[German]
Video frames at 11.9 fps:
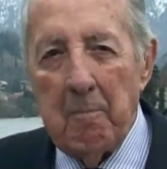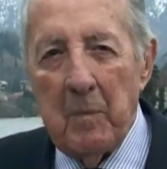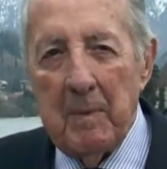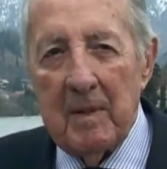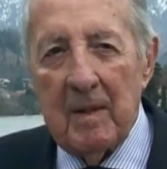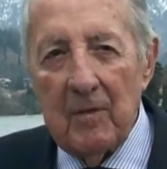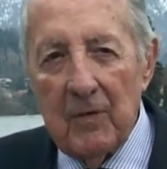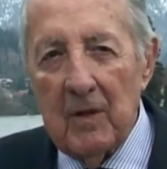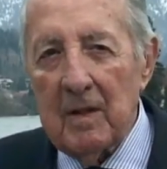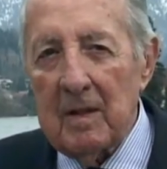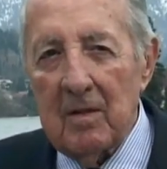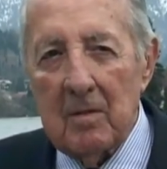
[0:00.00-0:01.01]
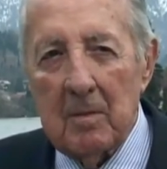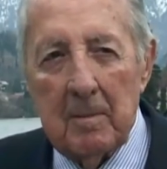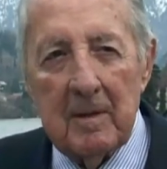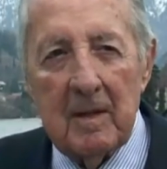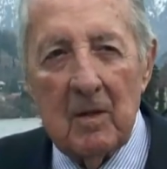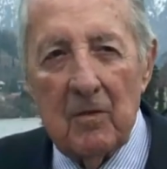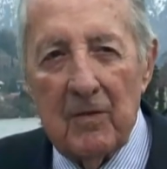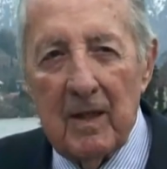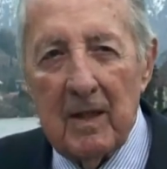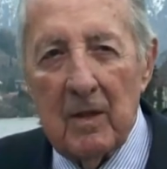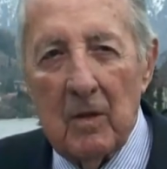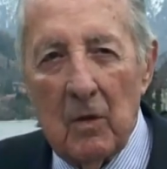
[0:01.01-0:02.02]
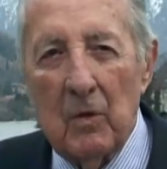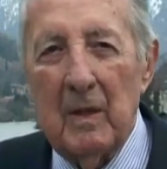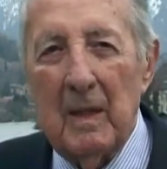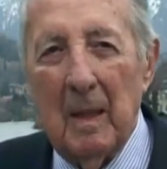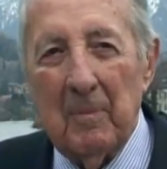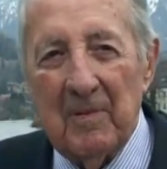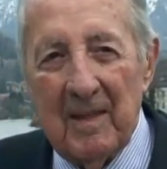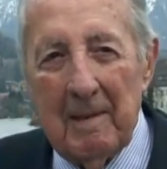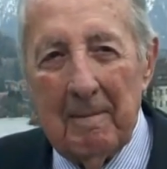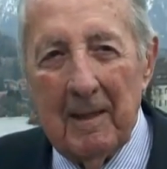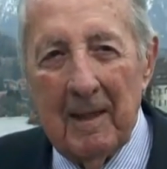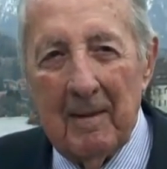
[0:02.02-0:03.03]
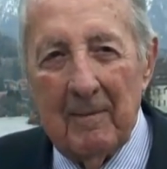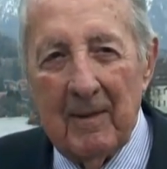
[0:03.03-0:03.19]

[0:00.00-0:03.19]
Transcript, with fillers: Nämlich die Folgen dieser Bombardierung wären unabsehbar.